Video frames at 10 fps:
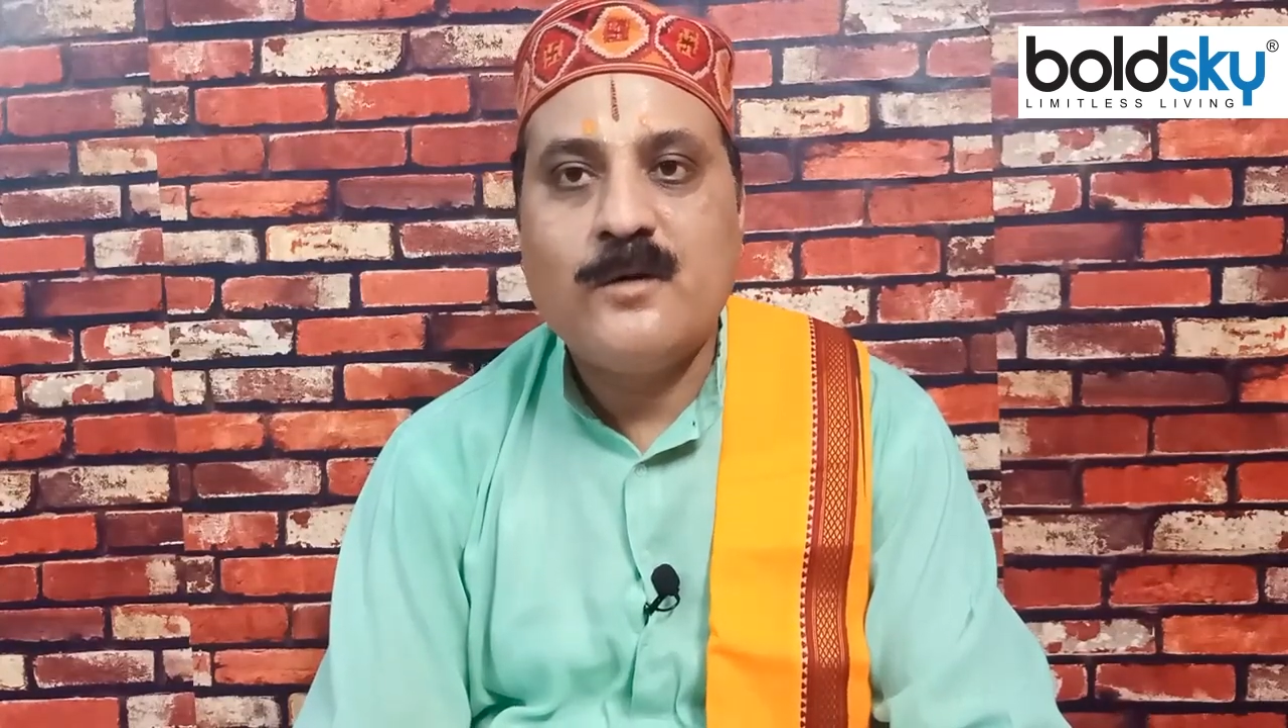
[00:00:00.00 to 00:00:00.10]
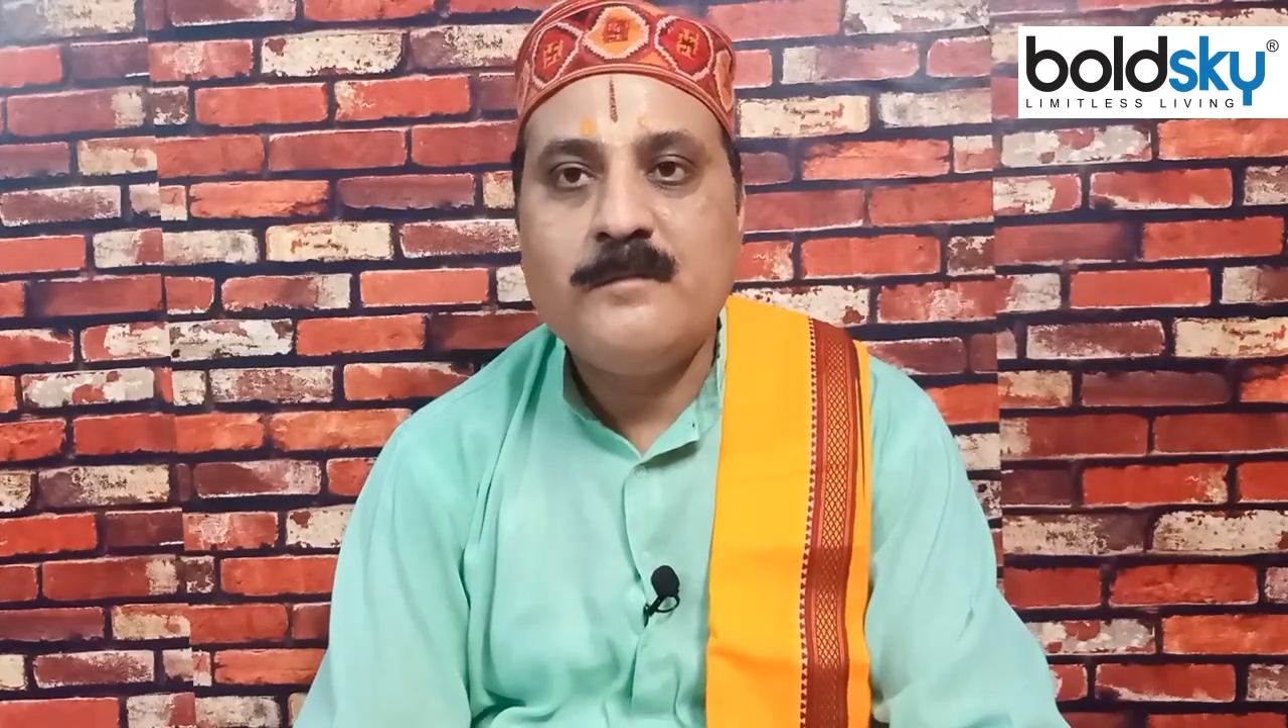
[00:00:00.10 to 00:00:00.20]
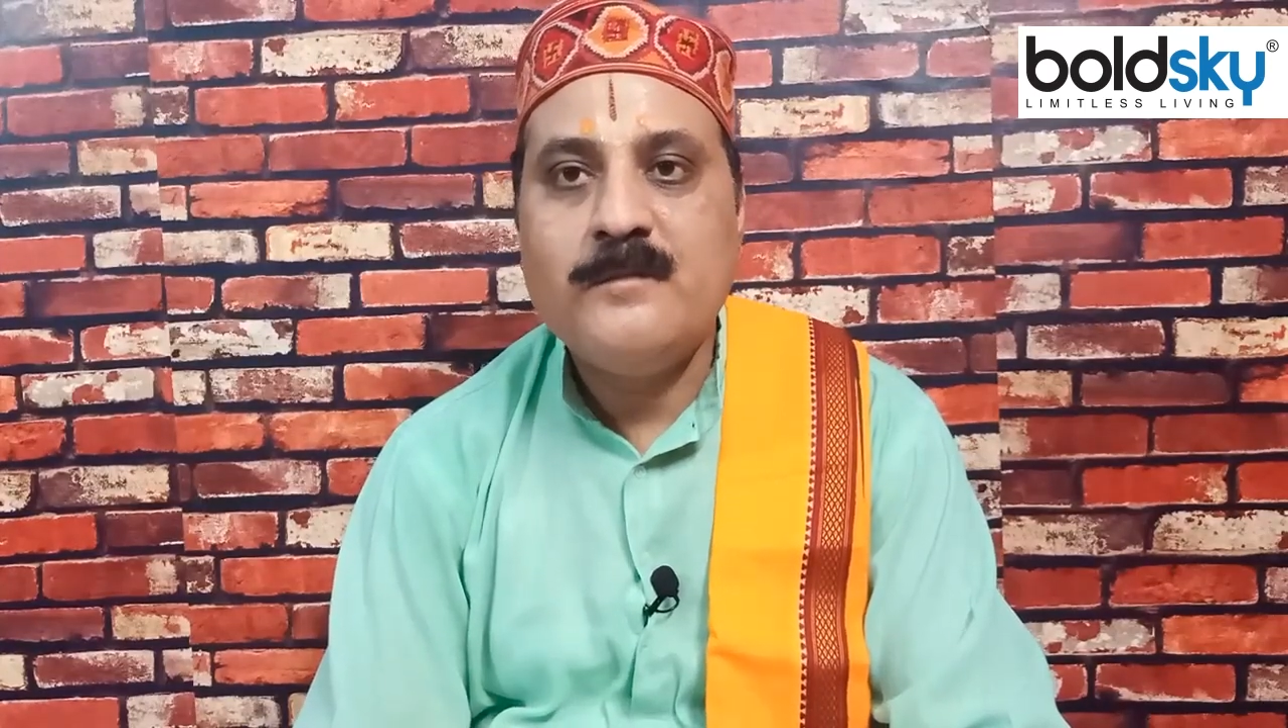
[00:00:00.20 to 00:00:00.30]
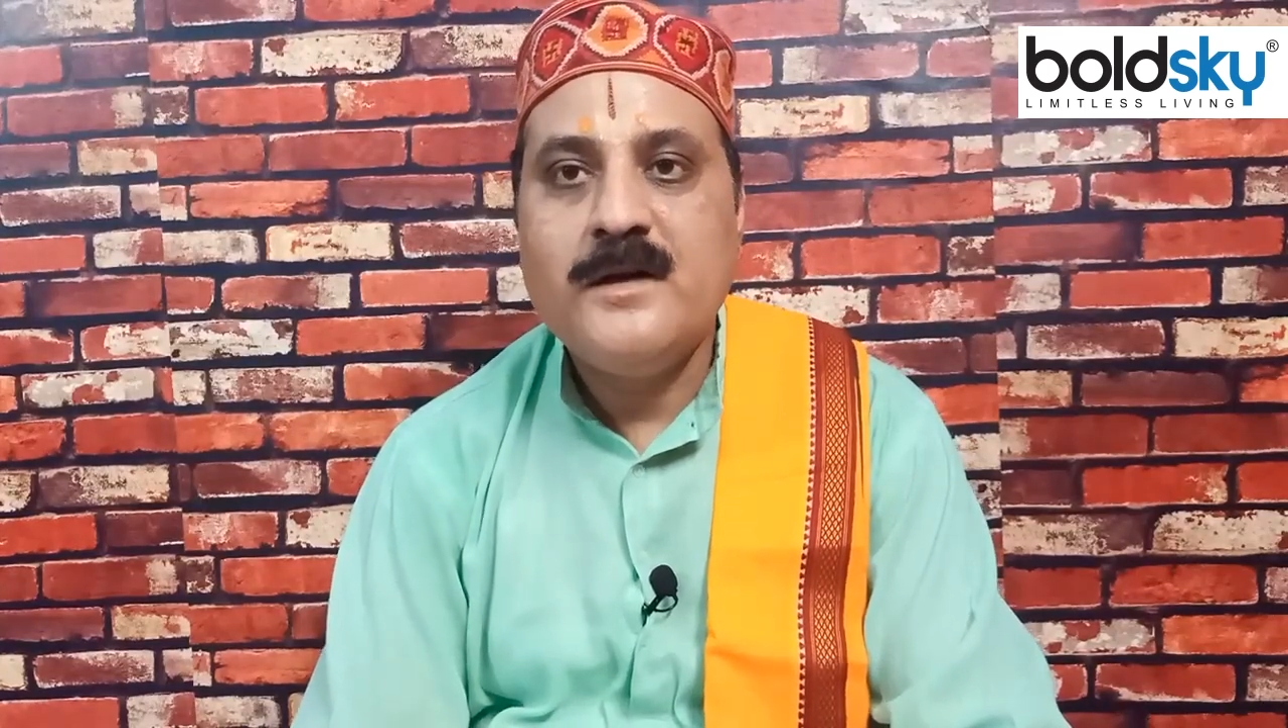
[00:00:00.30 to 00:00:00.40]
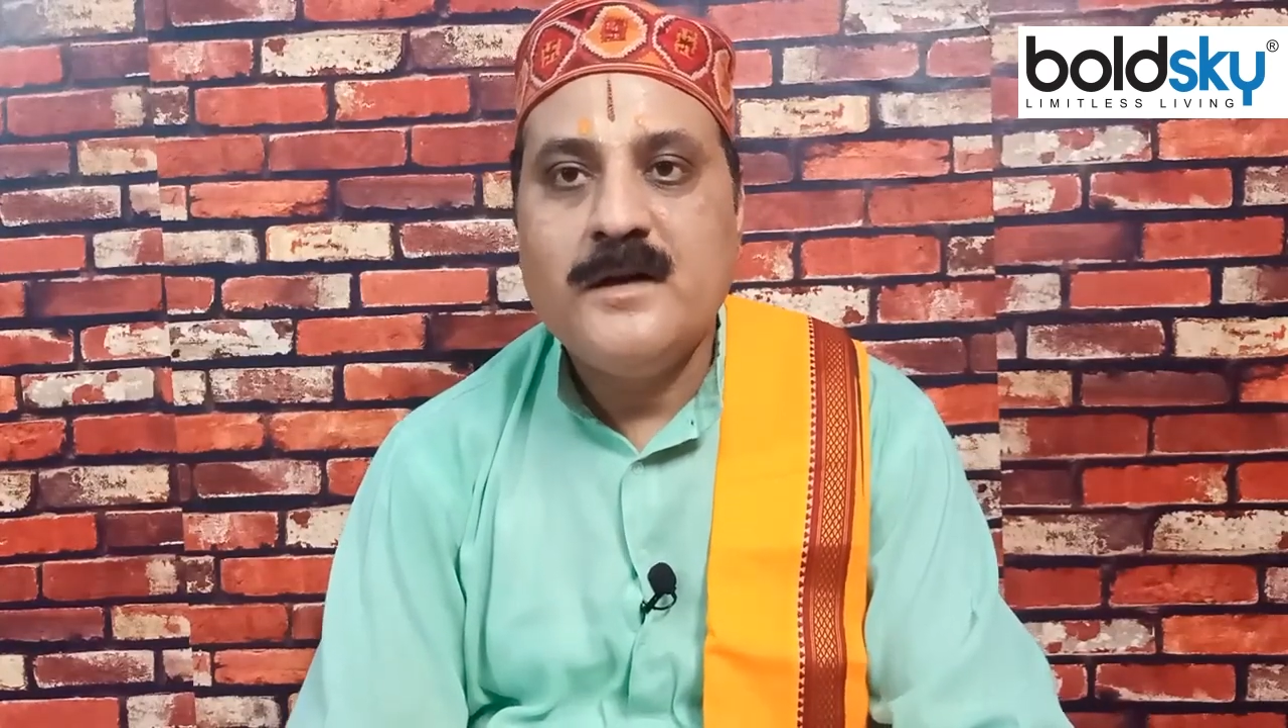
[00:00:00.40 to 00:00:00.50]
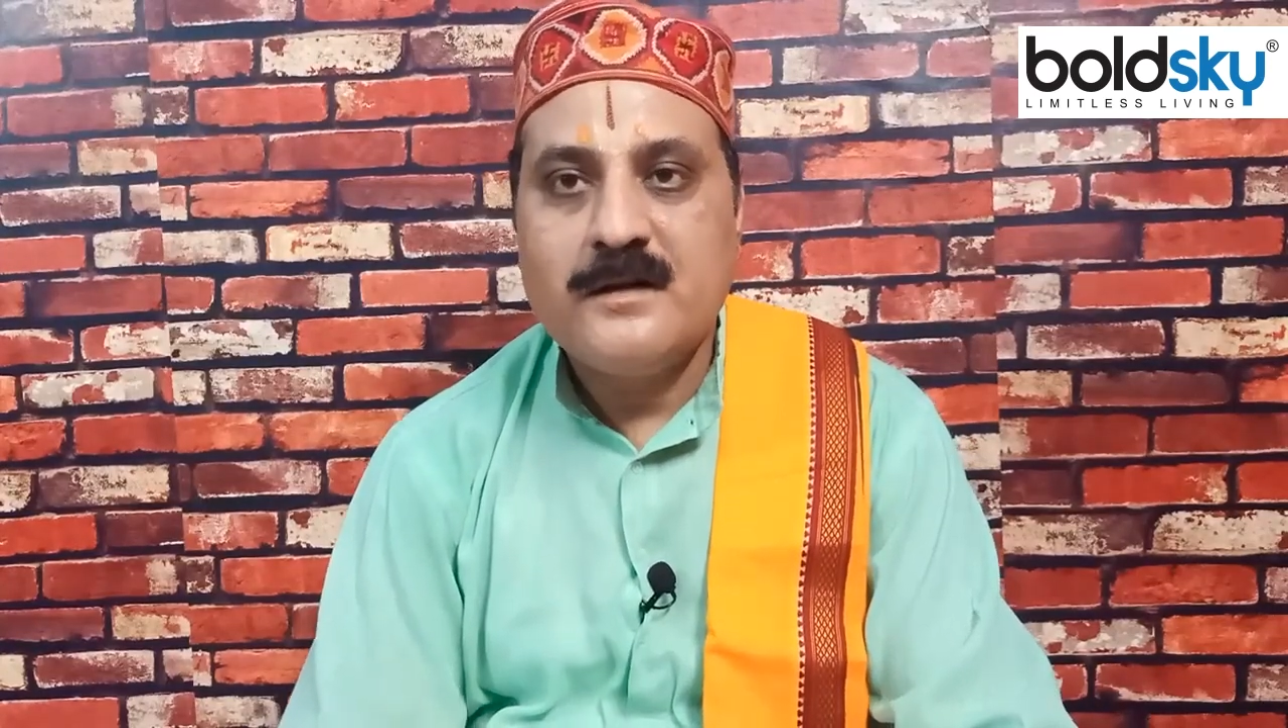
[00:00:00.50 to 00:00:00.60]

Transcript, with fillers: को हम